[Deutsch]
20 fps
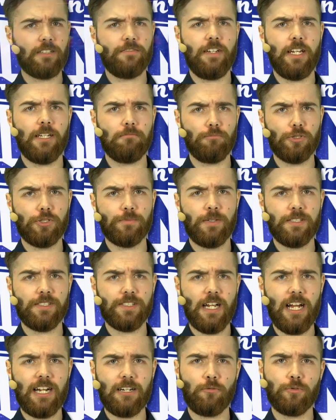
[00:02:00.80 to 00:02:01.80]
werden, muss man
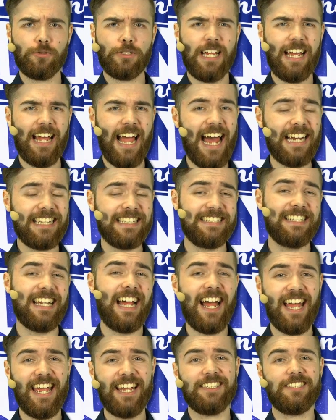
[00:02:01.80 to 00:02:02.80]
sagen, und hat
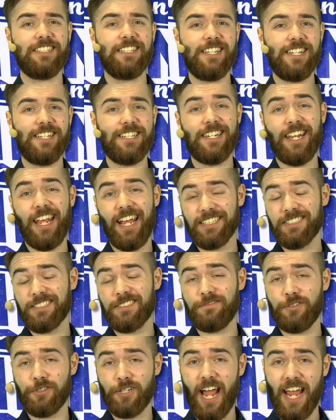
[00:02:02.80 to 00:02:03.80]
da Exile den ersten
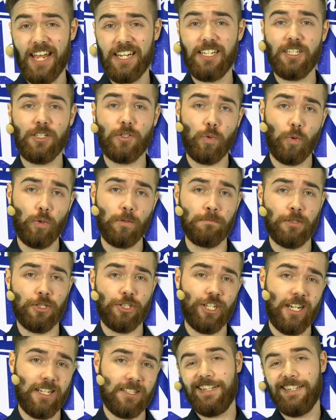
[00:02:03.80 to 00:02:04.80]
von einigen Toten
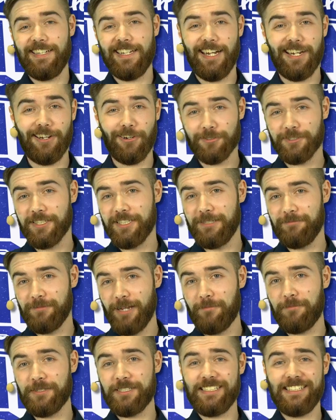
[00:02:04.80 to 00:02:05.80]
beschert. Ja, außerdem
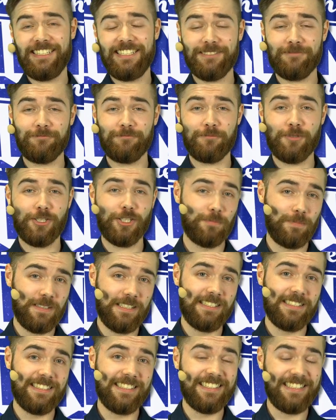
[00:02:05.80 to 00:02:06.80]
gab es in diesem
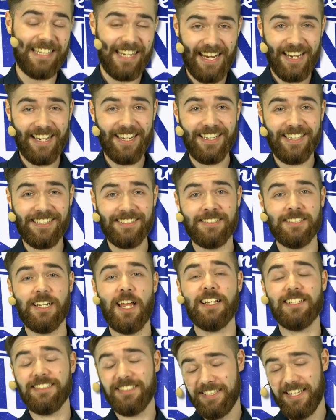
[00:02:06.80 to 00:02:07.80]
Spiel sehr,
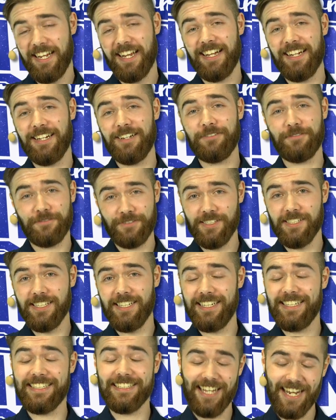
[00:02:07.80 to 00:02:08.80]
sehr viele
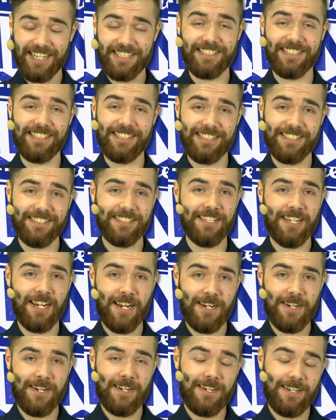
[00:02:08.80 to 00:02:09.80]
Ignite-Kills.
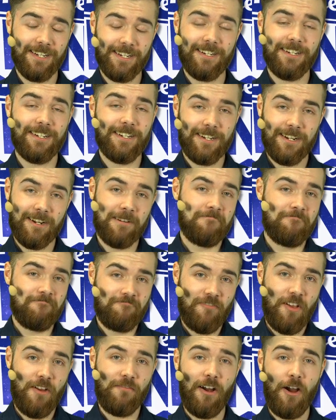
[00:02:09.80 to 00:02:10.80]

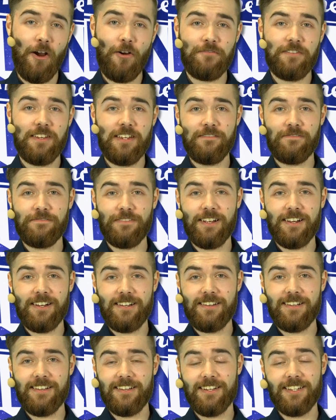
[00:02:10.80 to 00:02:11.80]
War auf jeden
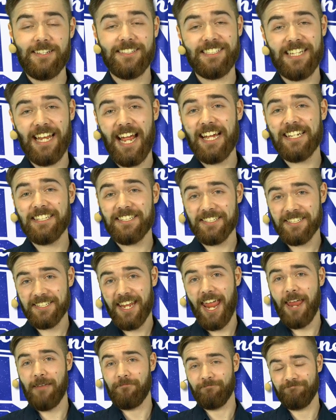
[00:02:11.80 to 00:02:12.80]
Fall äh, ein sehr heißes Game.